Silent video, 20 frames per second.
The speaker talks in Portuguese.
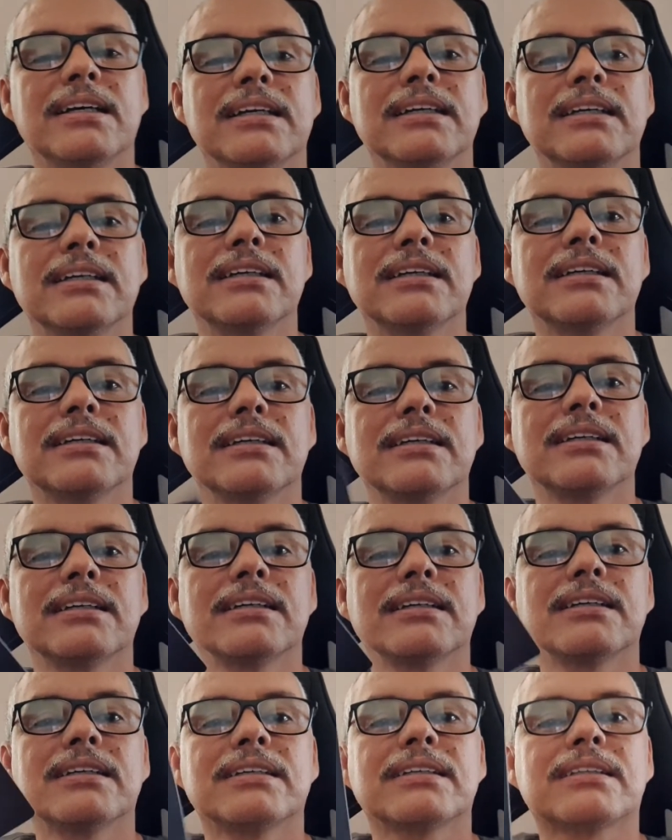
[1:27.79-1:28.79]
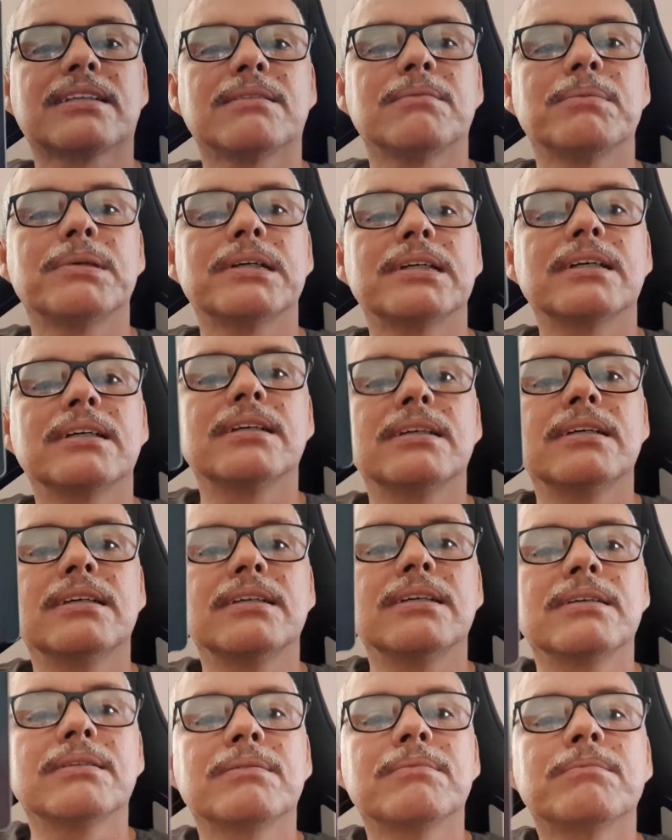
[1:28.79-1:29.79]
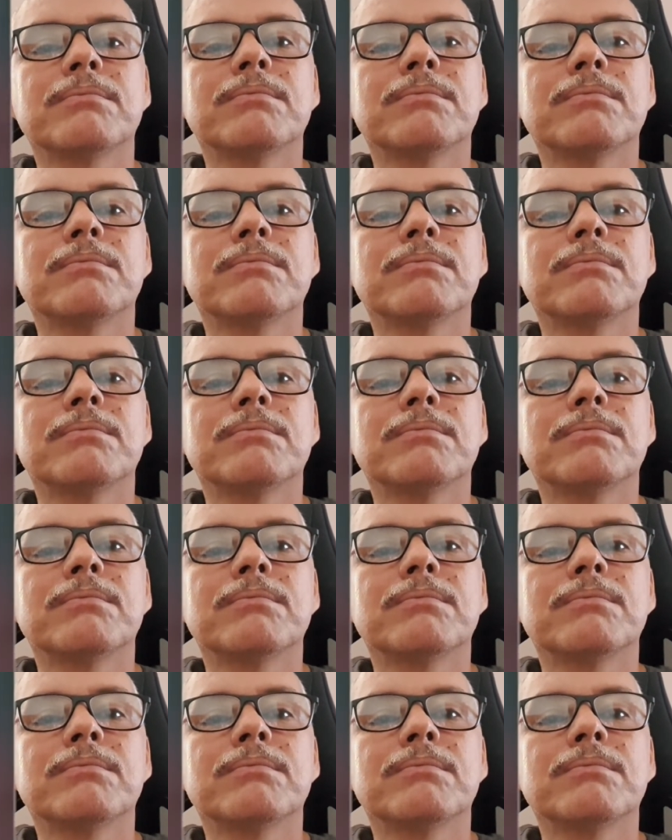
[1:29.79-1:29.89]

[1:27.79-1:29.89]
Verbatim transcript: E também